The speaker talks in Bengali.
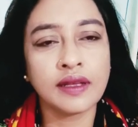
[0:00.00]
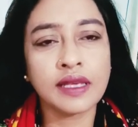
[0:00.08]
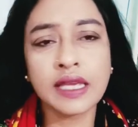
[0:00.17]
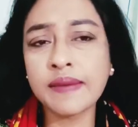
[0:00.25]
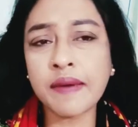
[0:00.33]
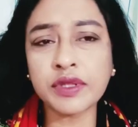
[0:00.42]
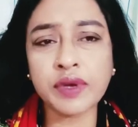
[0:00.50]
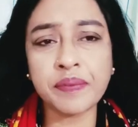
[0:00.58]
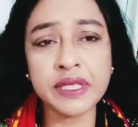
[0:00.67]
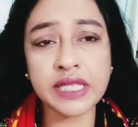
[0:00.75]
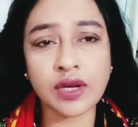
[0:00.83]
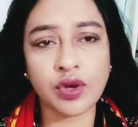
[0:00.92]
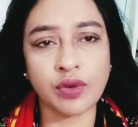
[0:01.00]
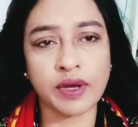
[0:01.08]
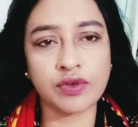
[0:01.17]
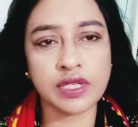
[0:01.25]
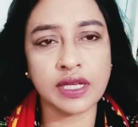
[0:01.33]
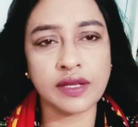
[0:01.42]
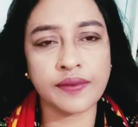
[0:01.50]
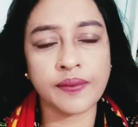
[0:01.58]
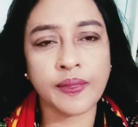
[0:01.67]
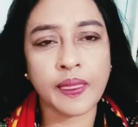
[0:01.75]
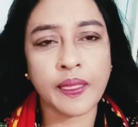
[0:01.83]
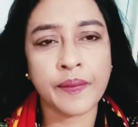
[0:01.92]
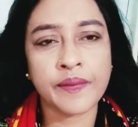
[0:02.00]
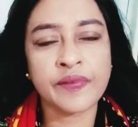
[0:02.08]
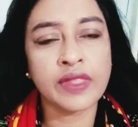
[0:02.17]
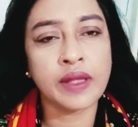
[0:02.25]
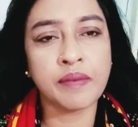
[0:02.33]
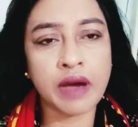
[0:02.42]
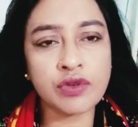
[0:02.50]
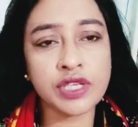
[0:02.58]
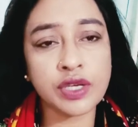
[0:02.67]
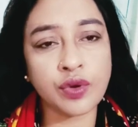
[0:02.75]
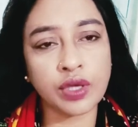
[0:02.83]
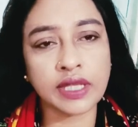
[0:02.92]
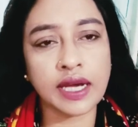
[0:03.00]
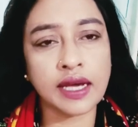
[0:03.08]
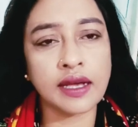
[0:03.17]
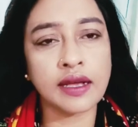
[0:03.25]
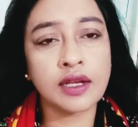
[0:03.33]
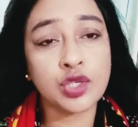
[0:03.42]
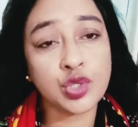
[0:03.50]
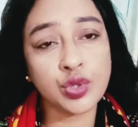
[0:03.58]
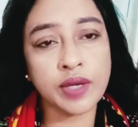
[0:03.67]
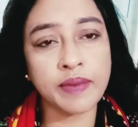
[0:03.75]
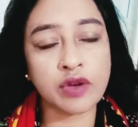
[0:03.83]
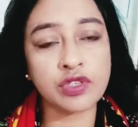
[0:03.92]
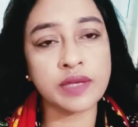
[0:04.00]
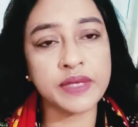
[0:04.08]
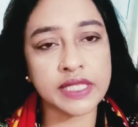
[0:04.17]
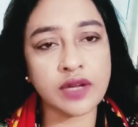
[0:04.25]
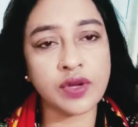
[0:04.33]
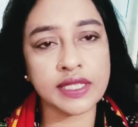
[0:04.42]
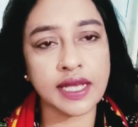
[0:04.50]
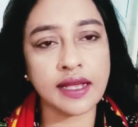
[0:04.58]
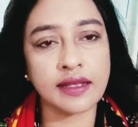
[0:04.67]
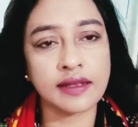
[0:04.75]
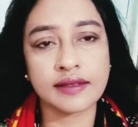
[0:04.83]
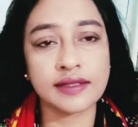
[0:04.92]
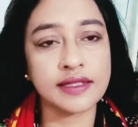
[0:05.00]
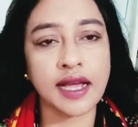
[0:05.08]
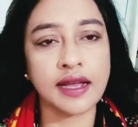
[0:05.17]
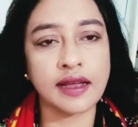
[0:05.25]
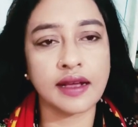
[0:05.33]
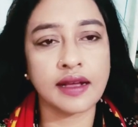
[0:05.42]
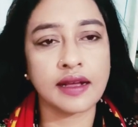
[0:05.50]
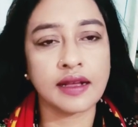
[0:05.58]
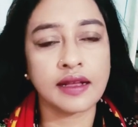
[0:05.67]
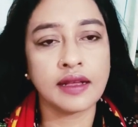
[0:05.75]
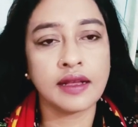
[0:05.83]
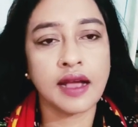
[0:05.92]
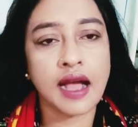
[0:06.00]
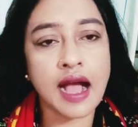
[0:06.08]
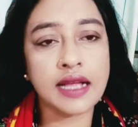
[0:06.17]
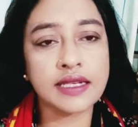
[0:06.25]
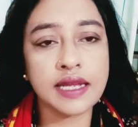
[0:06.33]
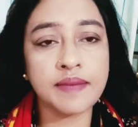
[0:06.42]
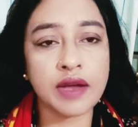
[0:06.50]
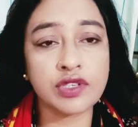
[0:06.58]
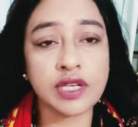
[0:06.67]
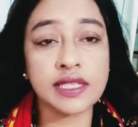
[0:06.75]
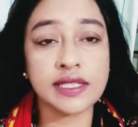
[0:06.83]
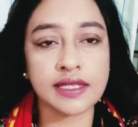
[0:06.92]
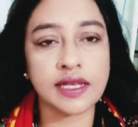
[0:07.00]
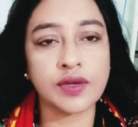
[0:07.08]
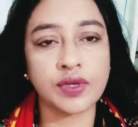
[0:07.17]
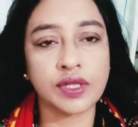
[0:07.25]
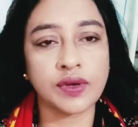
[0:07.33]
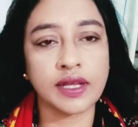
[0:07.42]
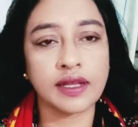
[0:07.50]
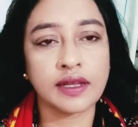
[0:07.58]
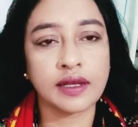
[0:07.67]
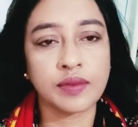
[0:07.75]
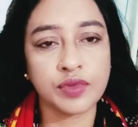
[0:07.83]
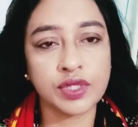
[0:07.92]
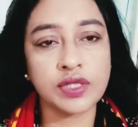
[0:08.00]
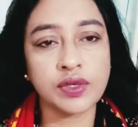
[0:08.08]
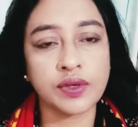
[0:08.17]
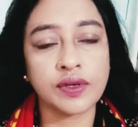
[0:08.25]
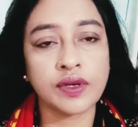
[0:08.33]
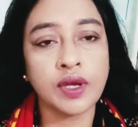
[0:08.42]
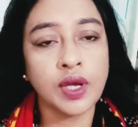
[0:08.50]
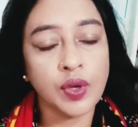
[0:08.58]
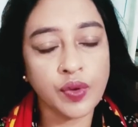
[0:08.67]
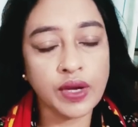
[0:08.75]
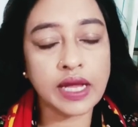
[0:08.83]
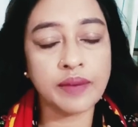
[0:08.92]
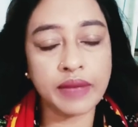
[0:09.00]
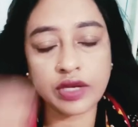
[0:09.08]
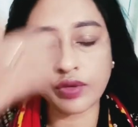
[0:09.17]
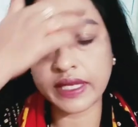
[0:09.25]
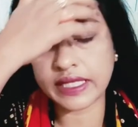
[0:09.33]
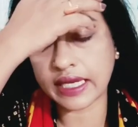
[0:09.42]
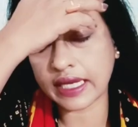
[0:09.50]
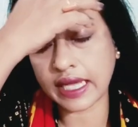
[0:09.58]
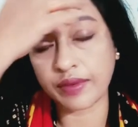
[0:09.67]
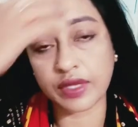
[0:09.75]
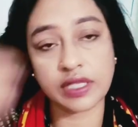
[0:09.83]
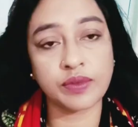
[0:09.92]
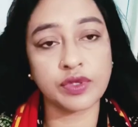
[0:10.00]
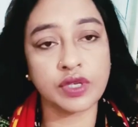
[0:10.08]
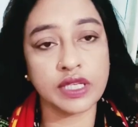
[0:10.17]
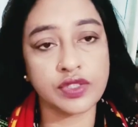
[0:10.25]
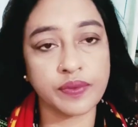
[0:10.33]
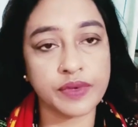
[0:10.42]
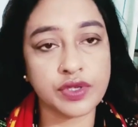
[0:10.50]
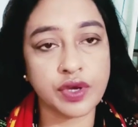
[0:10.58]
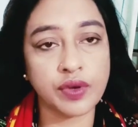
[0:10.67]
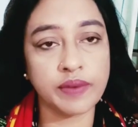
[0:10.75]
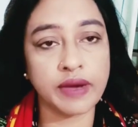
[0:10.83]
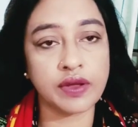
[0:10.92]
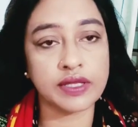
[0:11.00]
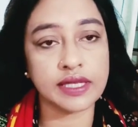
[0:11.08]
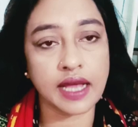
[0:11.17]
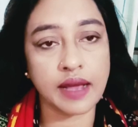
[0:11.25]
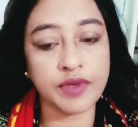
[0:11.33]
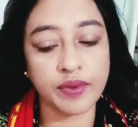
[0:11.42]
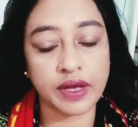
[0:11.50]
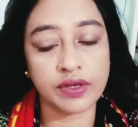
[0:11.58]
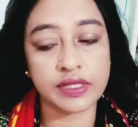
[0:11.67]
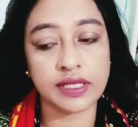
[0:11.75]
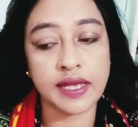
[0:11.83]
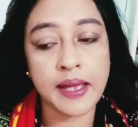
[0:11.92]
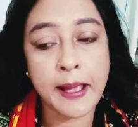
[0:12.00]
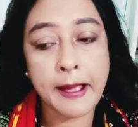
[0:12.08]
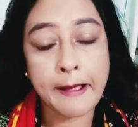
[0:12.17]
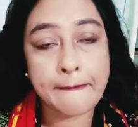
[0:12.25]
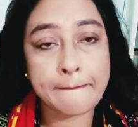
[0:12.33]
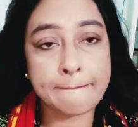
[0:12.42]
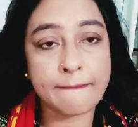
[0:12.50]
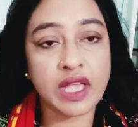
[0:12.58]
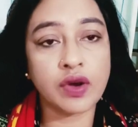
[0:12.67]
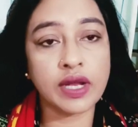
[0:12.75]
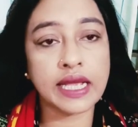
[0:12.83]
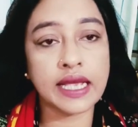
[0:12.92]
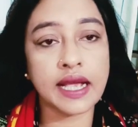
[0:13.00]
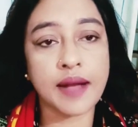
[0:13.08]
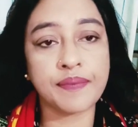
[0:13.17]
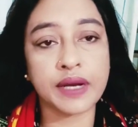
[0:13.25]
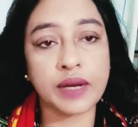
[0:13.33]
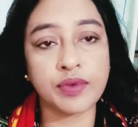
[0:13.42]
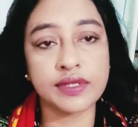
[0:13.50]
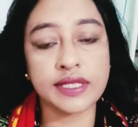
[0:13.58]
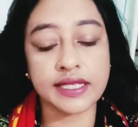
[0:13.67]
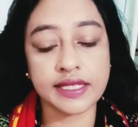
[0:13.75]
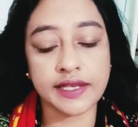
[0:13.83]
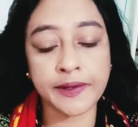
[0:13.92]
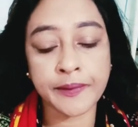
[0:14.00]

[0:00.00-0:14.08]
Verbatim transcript: কিভাবে তোমরা বিচার করো মানুষকে মানুষের কথা শুনে মানুষকে বিচার করা যায় যায় না আগে সেই মানুষটাকে যাচাই করতে হয় বুঝেছো ওয়েলকাম ব্যাক টু মাই চ্যানেল কেমন আছেন বন্ধুরা নিশ্চয়ই আপনারা সকলে ভালো আছেন আমিও ভালো আছি অনেকে আপনারা বলছেন যে